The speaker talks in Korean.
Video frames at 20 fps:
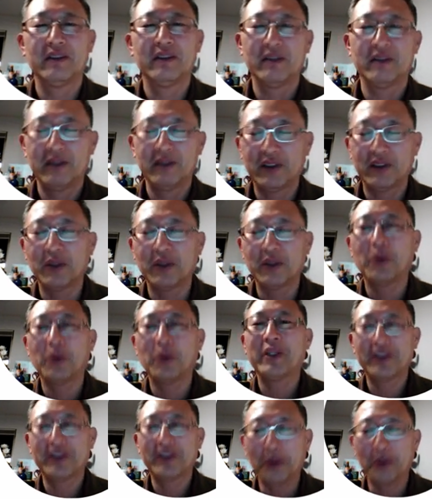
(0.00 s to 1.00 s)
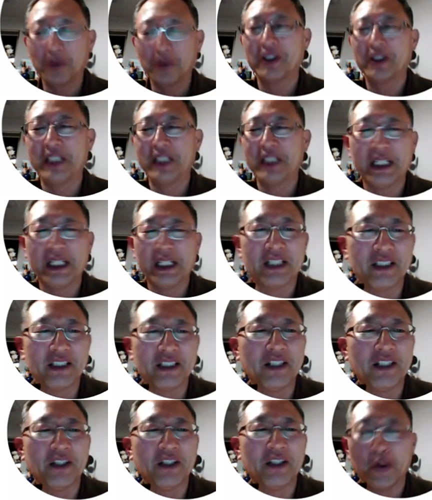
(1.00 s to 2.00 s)
서론의 서론격에 해당되는
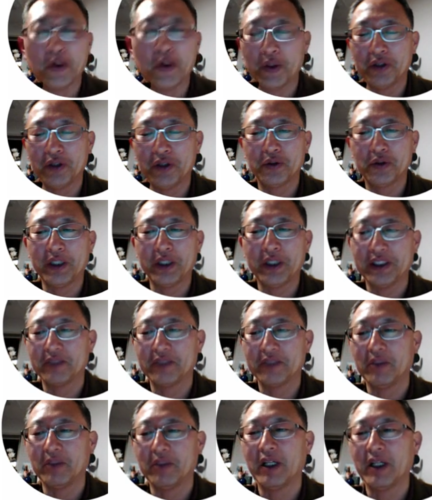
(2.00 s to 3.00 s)
내용일 수가 있습니다.